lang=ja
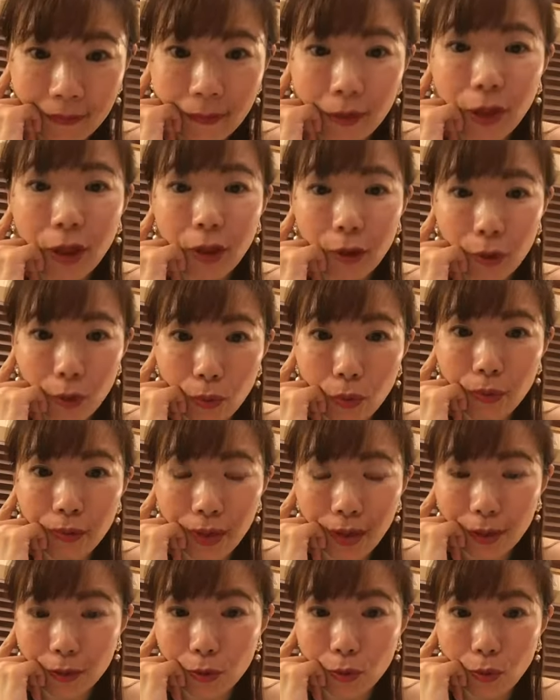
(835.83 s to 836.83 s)
だけど
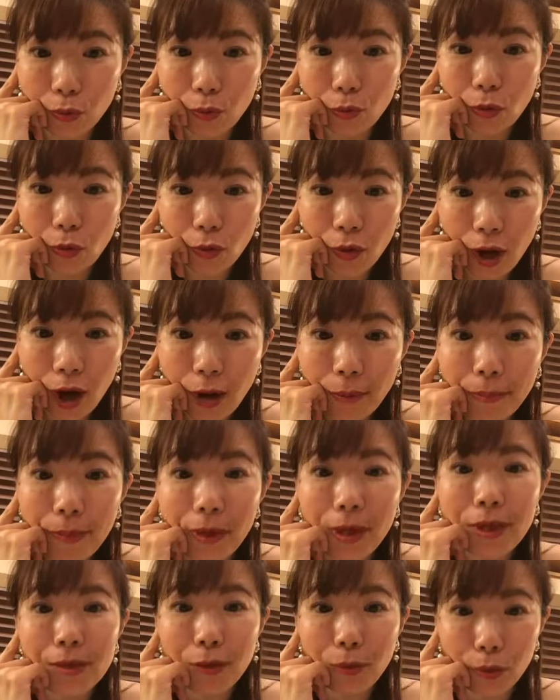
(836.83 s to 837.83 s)
なんかそこが見
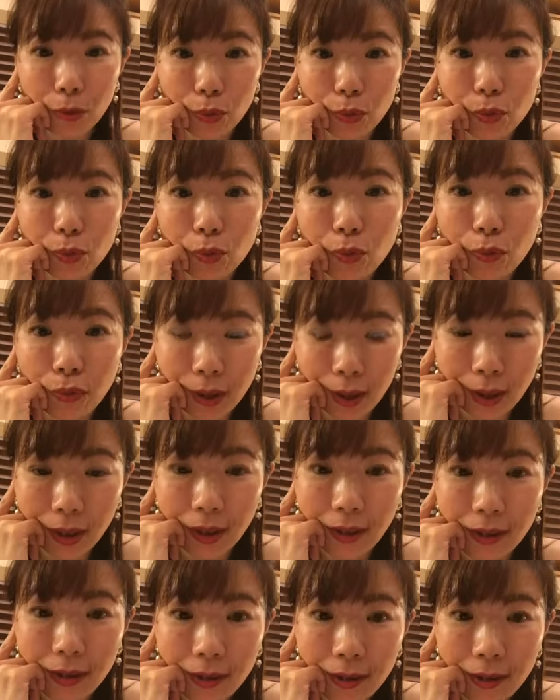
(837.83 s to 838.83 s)
えちゃうとすご
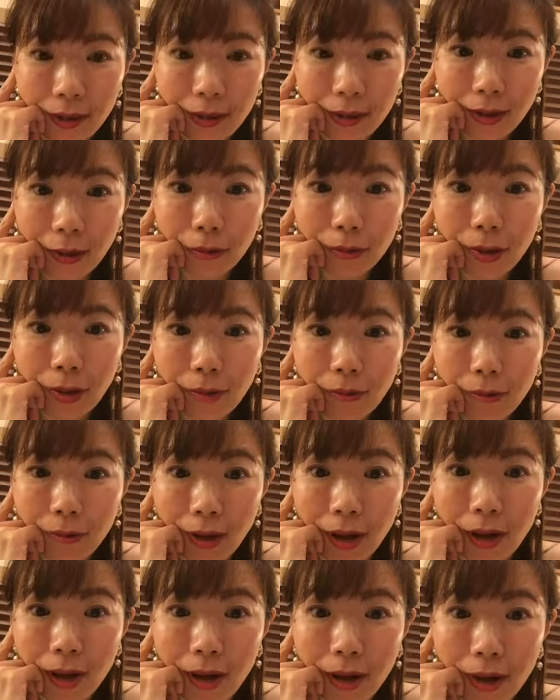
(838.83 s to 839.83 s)
い楽だろう
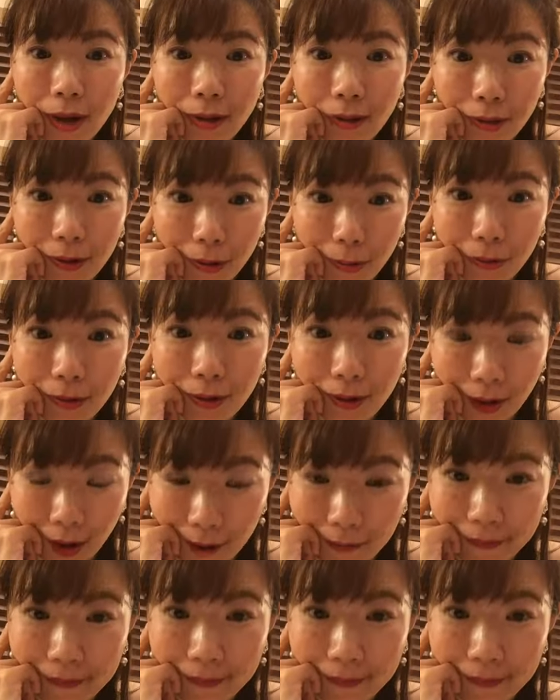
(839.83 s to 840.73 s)
なって思って